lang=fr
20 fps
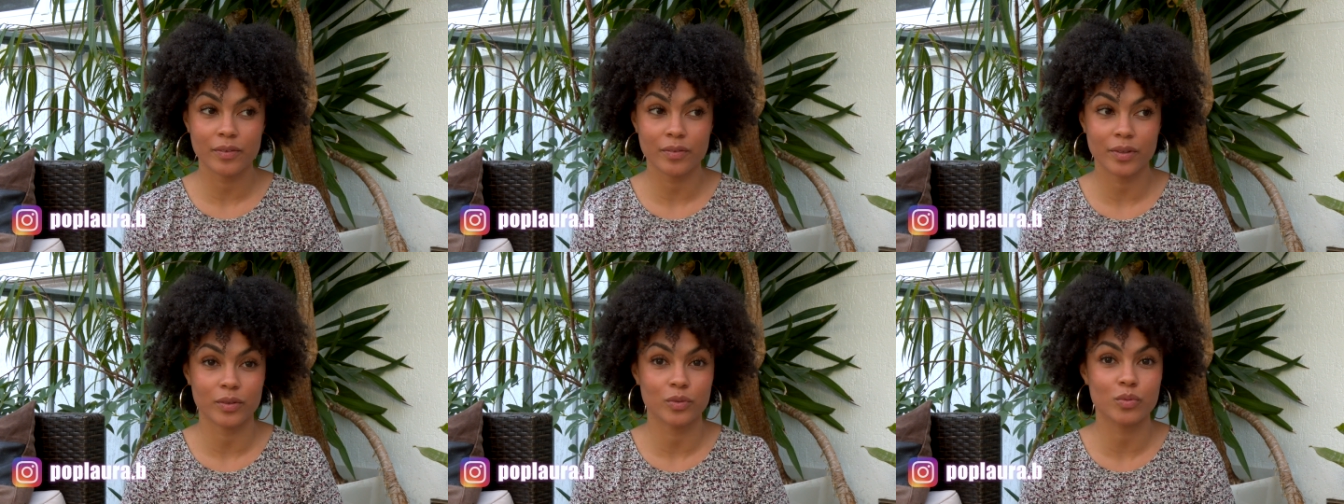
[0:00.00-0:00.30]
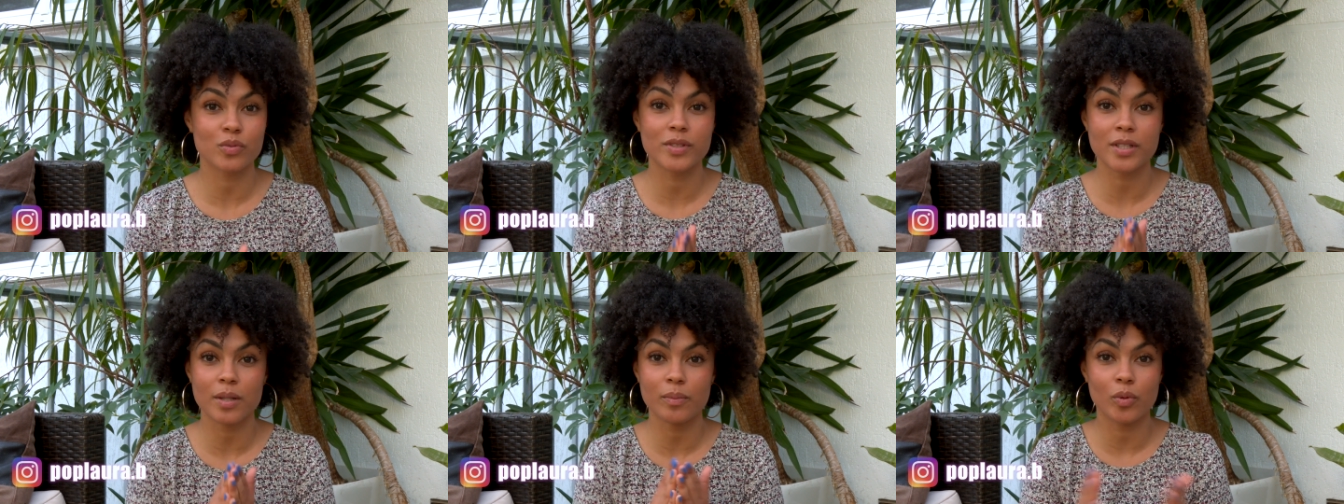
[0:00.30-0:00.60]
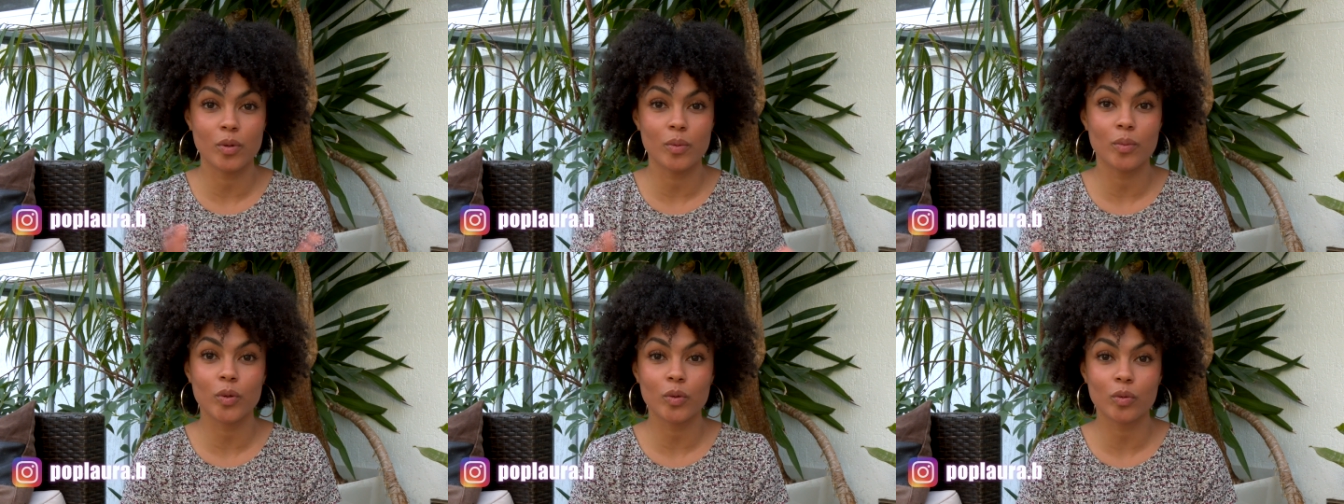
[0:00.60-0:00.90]
enfin tout
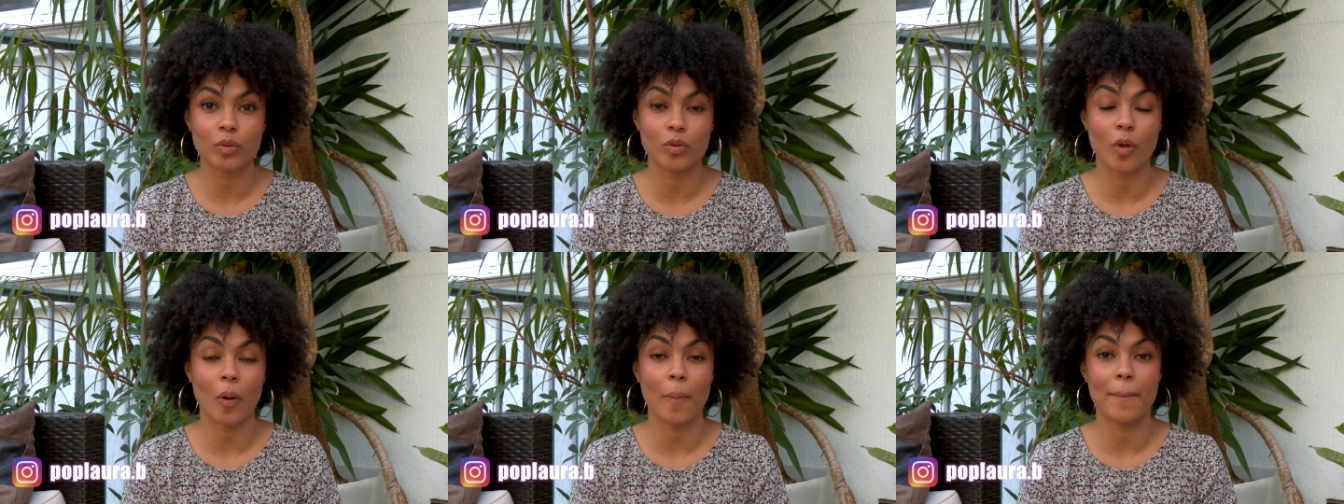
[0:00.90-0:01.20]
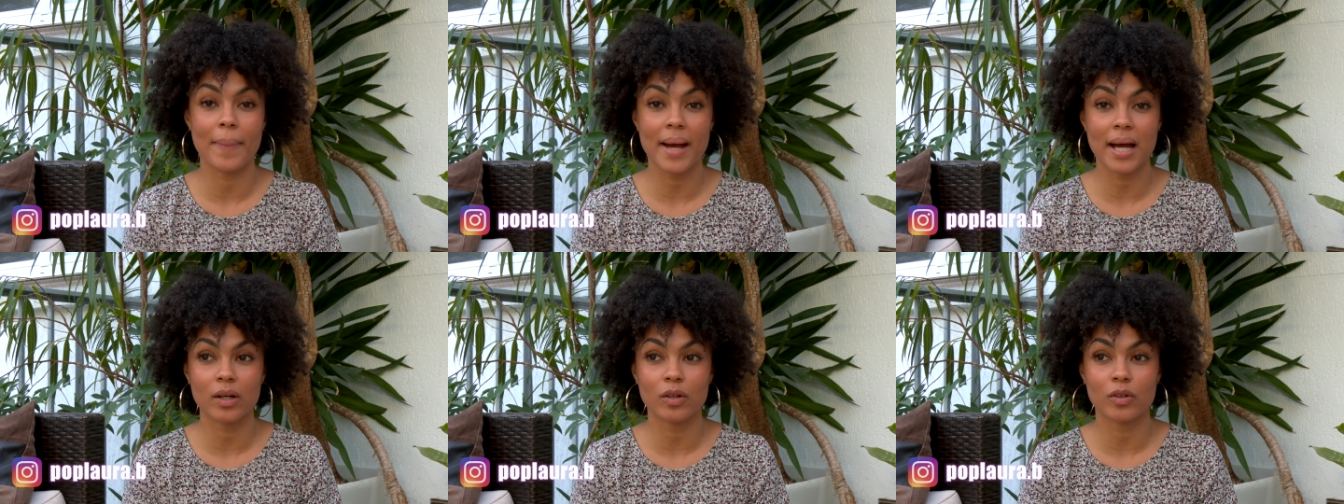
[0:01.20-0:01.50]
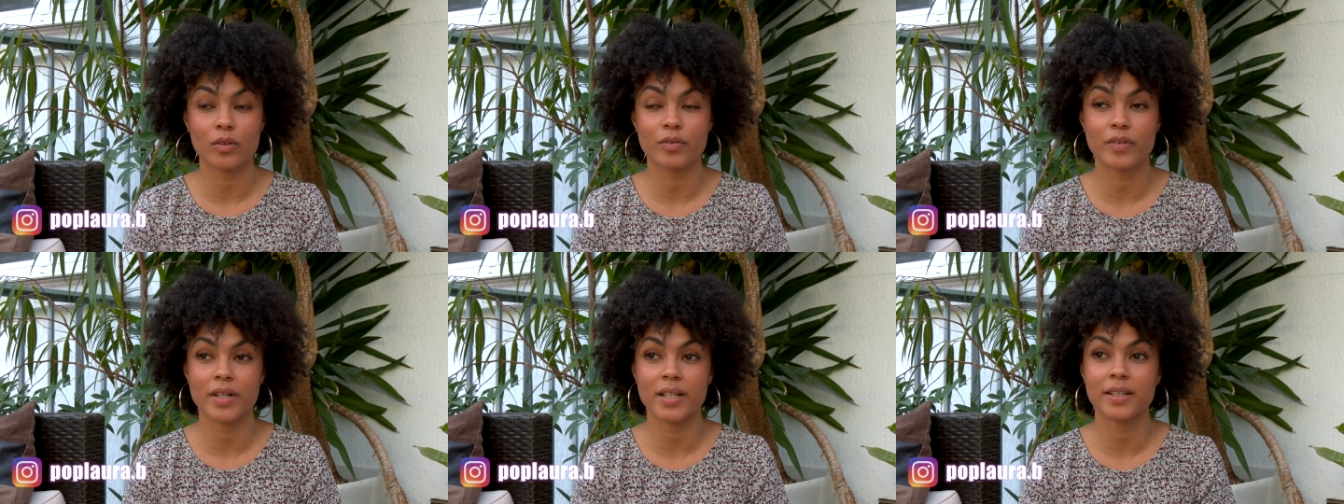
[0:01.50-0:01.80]
simplement qu'on en parle
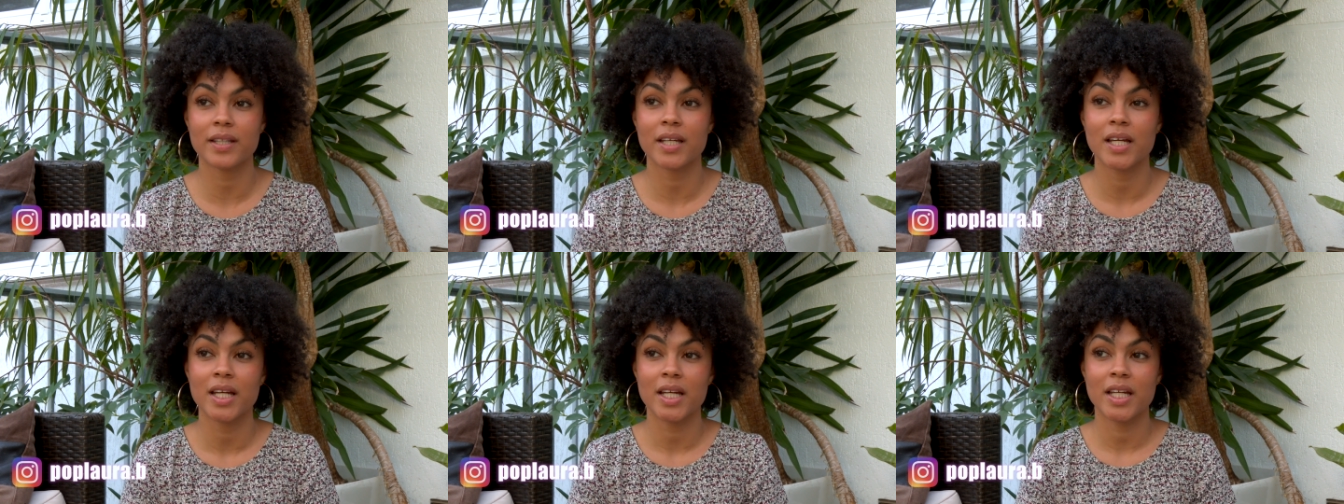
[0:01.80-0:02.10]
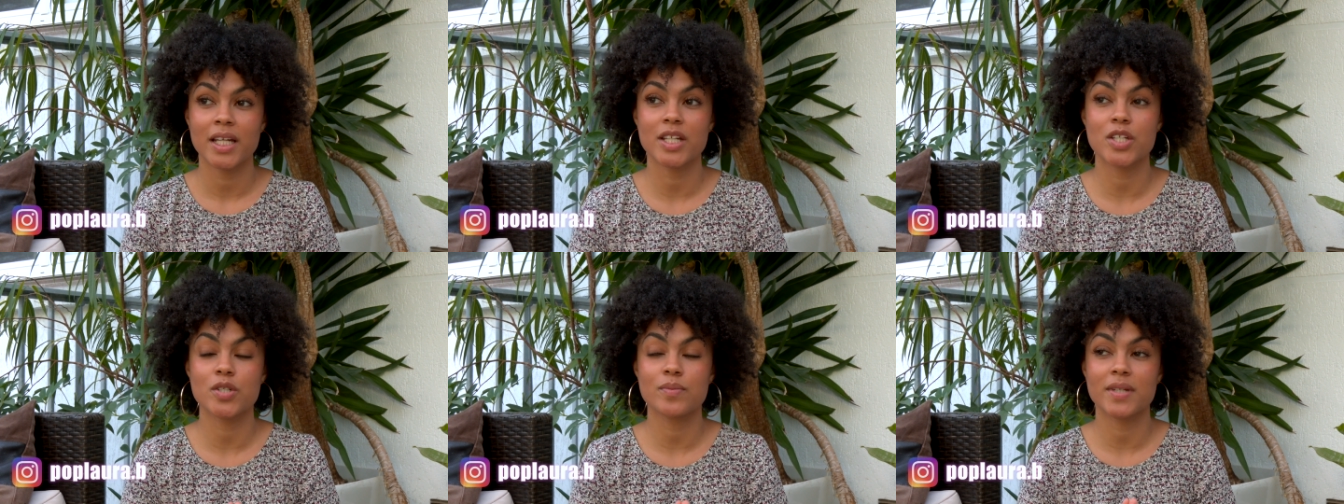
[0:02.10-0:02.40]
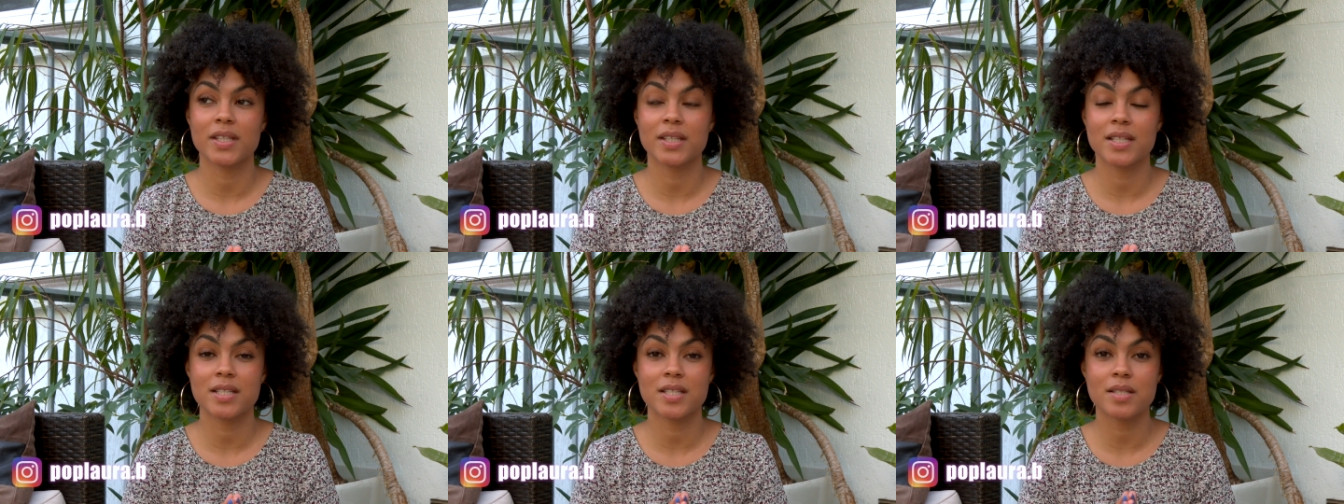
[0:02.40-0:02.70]
en fait et je
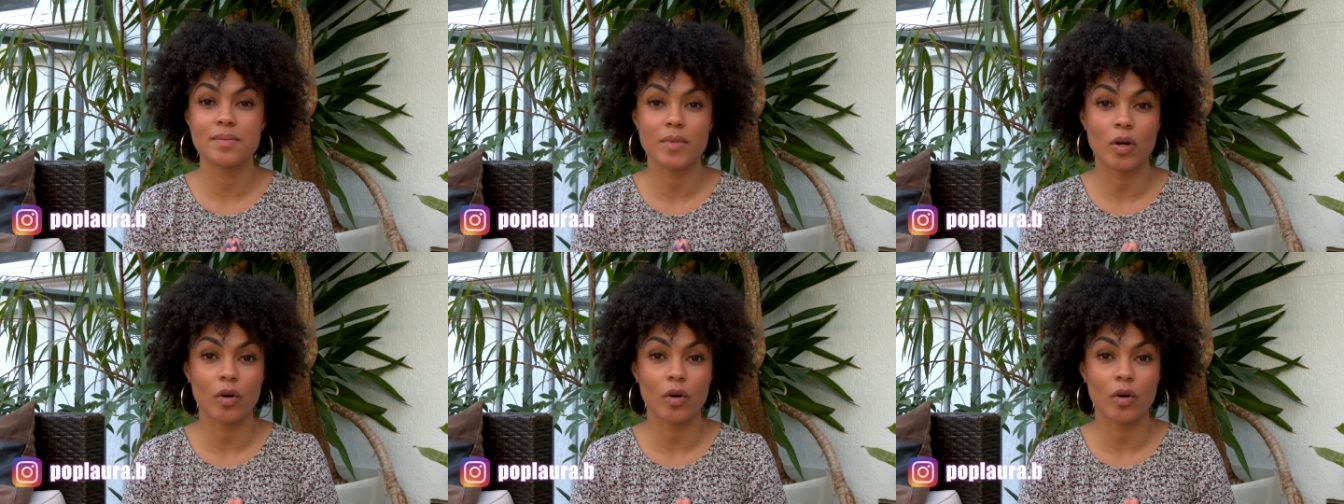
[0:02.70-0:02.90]
m'étais dit,